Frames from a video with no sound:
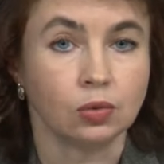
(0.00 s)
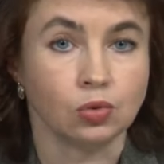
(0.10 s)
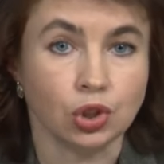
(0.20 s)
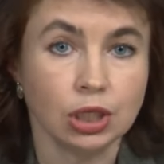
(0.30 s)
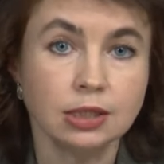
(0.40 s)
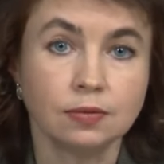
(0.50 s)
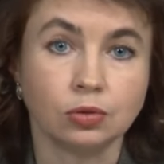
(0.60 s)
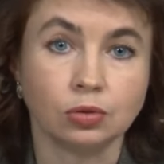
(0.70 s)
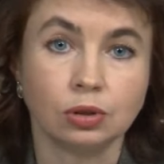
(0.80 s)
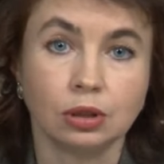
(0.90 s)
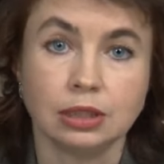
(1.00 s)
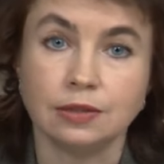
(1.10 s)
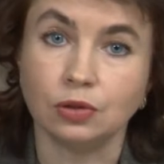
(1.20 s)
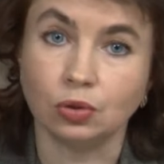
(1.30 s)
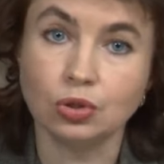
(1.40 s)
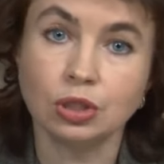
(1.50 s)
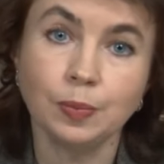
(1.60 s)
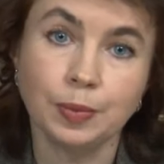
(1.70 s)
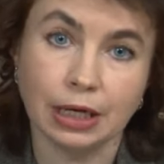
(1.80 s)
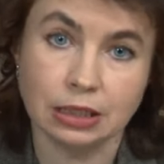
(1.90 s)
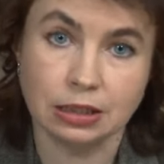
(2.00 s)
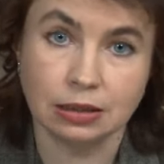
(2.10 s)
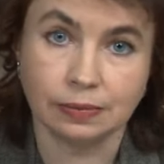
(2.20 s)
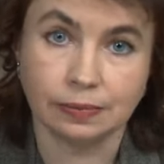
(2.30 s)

участвуют 95.